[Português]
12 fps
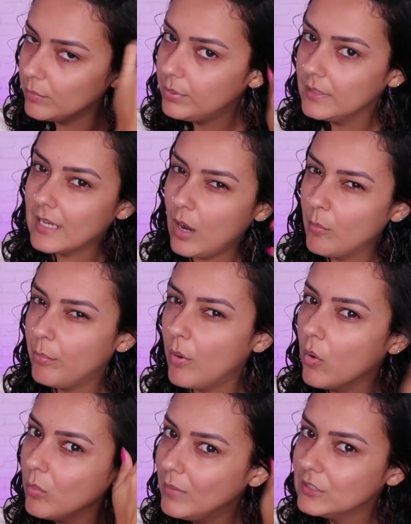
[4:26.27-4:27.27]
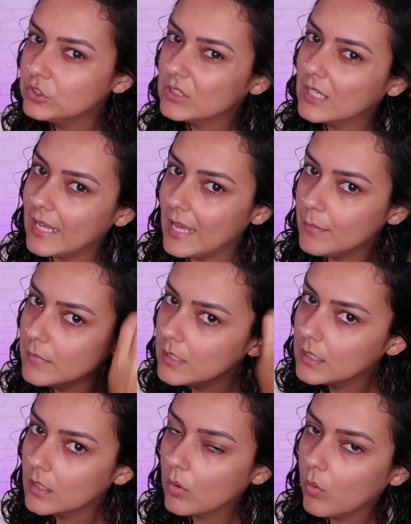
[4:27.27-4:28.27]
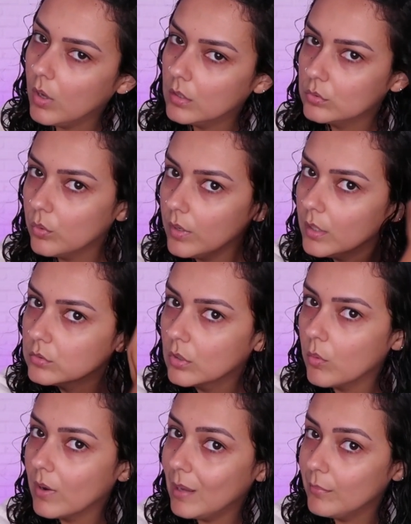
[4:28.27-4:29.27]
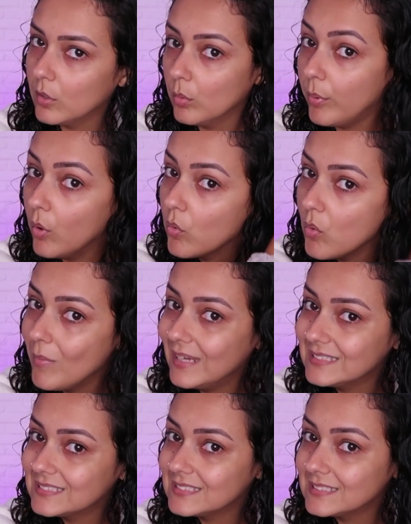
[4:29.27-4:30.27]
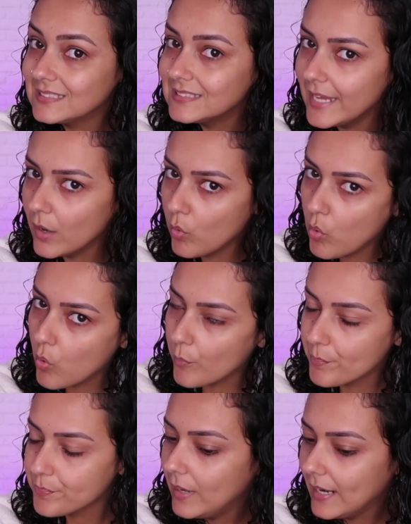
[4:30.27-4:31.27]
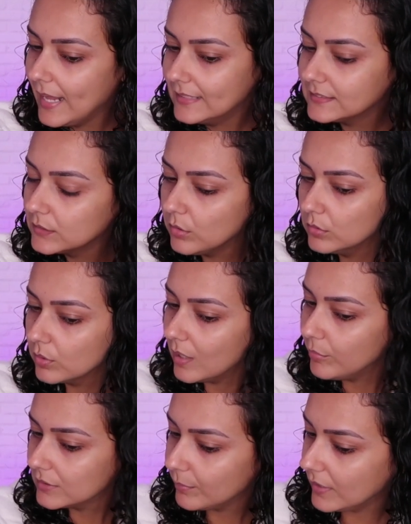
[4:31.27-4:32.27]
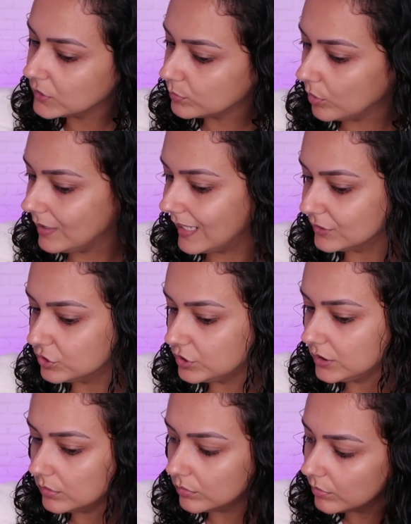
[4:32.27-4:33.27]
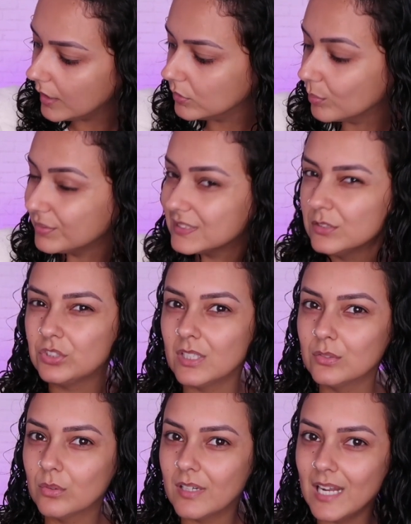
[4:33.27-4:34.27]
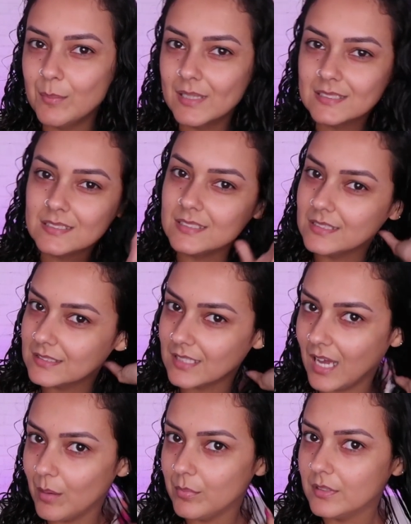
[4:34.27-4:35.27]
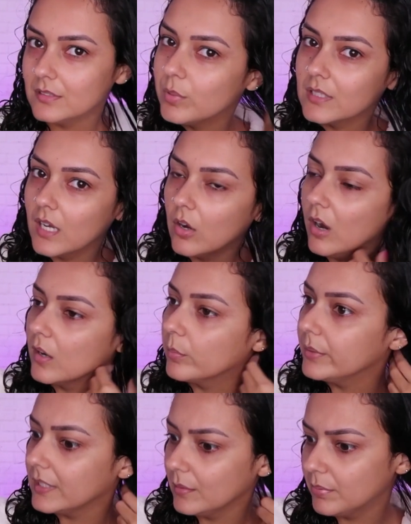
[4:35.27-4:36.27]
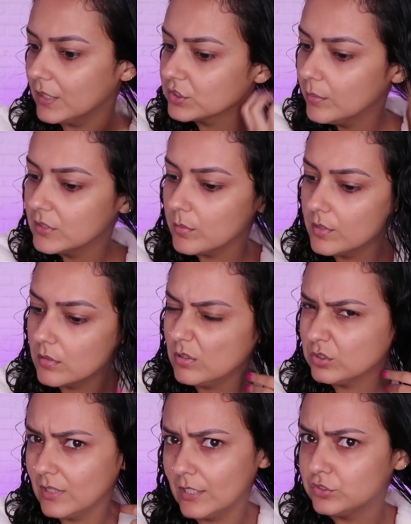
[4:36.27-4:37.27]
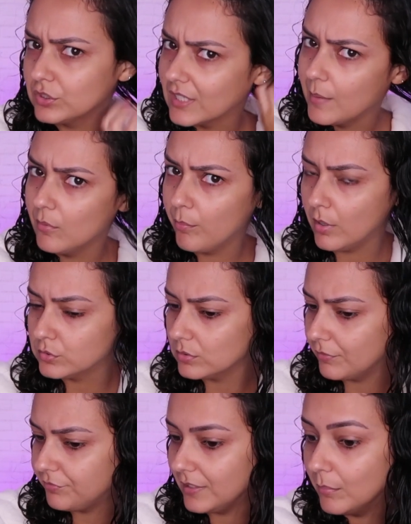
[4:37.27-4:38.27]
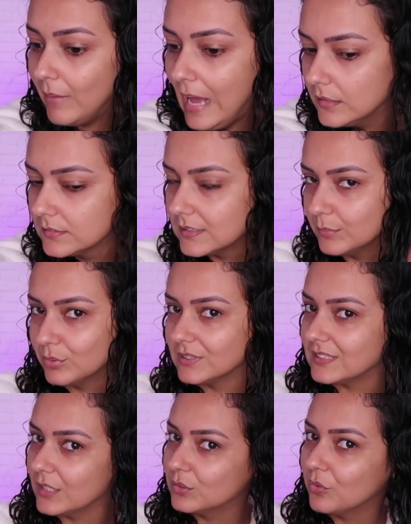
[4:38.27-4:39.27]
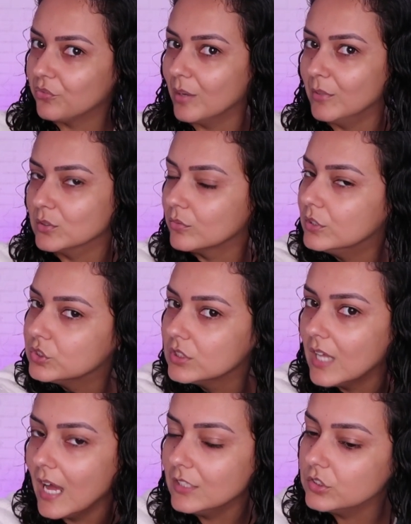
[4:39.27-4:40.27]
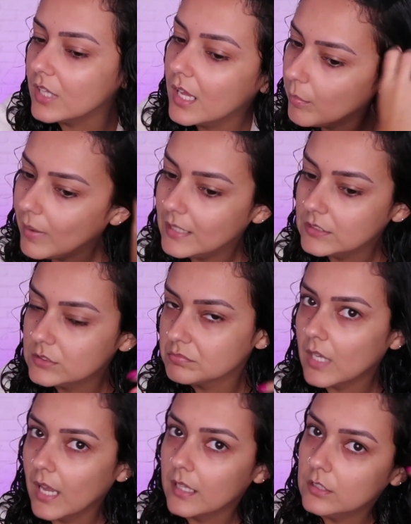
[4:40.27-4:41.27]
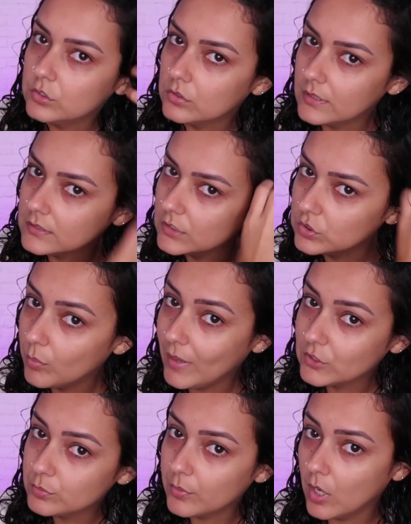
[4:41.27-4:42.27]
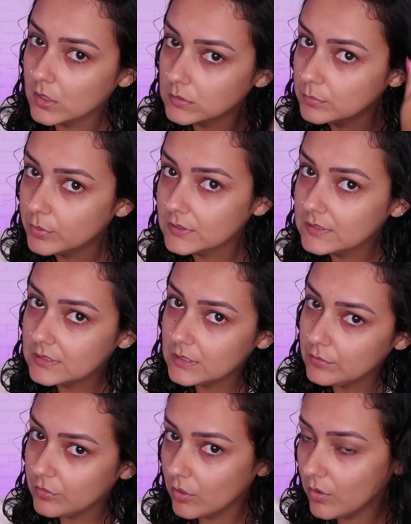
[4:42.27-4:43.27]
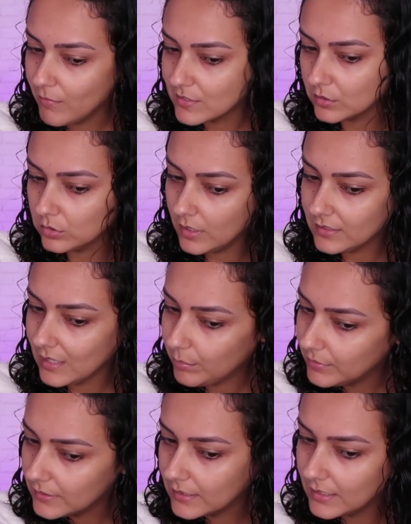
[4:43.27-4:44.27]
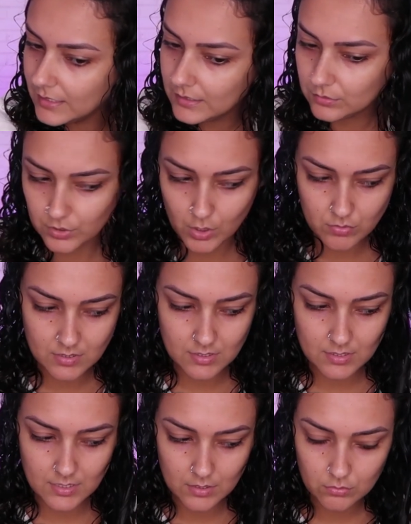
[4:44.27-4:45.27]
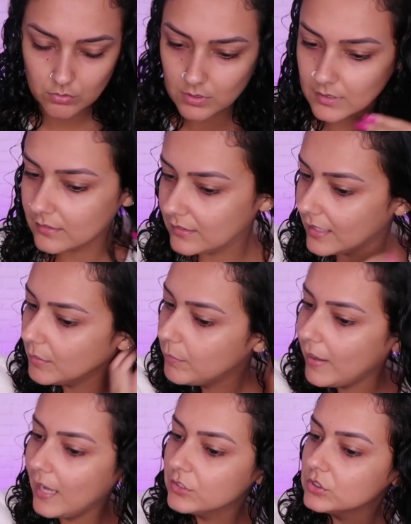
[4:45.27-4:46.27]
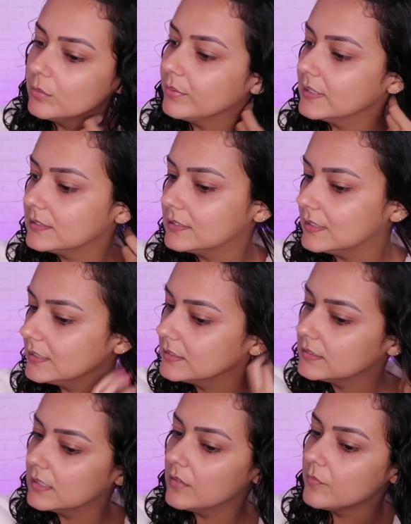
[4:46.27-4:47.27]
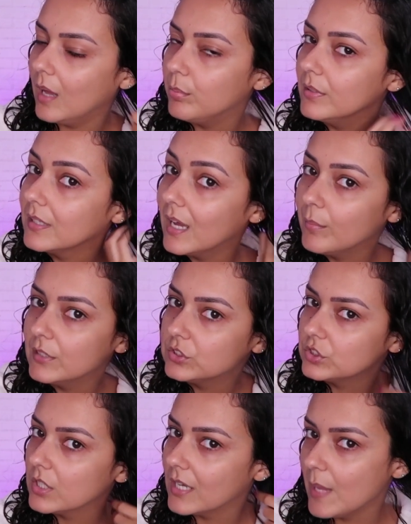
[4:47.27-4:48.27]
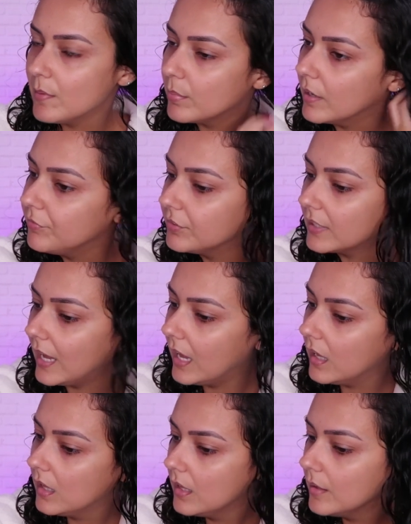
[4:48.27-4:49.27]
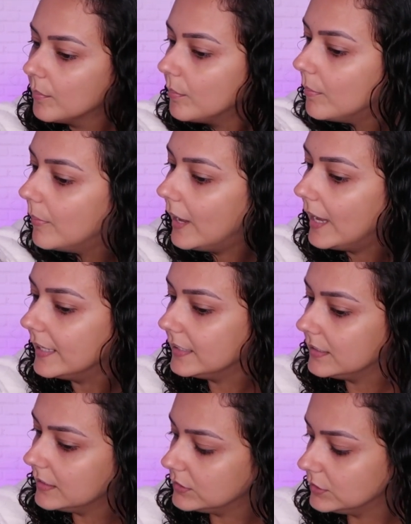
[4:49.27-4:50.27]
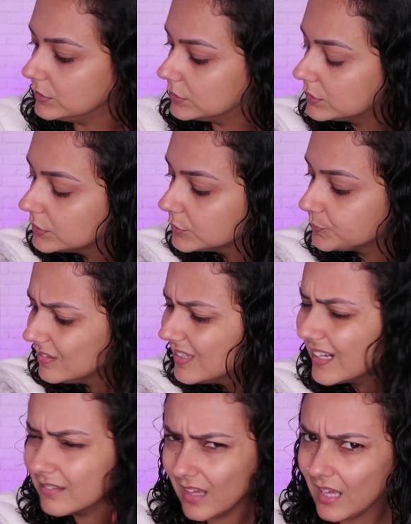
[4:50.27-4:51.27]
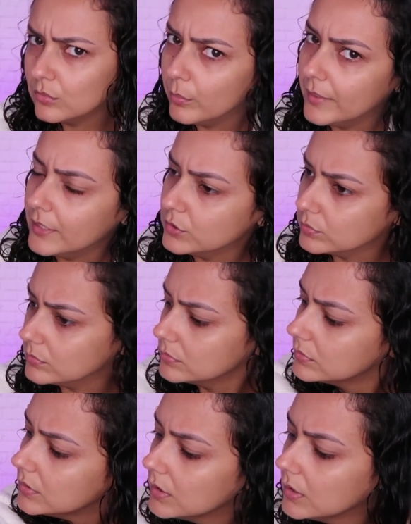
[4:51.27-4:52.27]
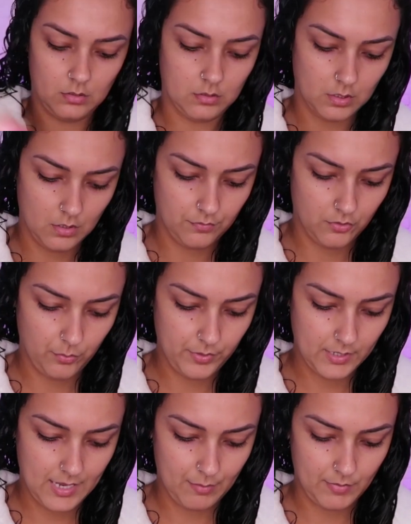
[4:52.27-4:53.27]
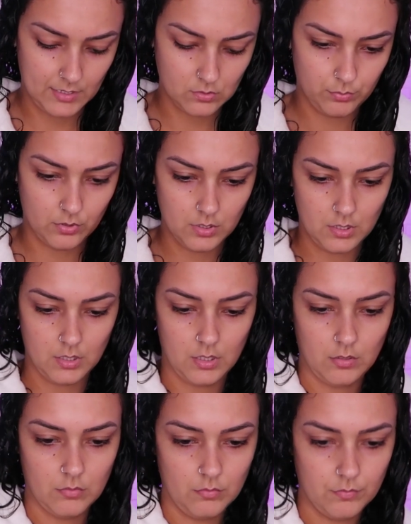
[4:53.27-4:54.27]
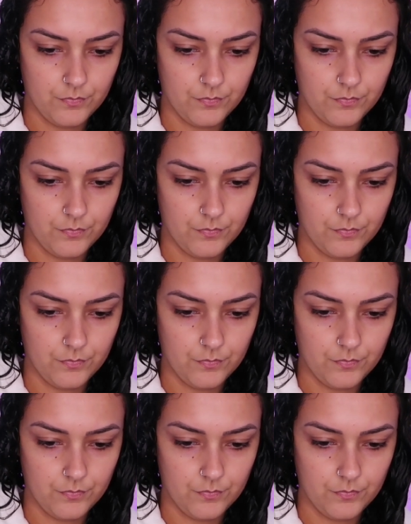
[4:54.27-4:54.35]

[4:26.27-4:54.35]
aplicar um pouco mais de creme quando eu tô com o cabelo um pouco mais seco. Parece que quando o cabelo tá mais molhadinho, eu não preciso de tanto creme assim, sabe? Porque agora eu peguei praticamente a mesma quantidade de creme, posso afirmar 100% que foi a mesma quantidade, né? Mas acredito em que seja o mais próximo possível. Mas eu tô aqui aplicando e eu sinto que ainda tem parte que precisa aplicar mais creme pra ficar mais hidratado mesmo. Então eu vou pegar mais um pouquinho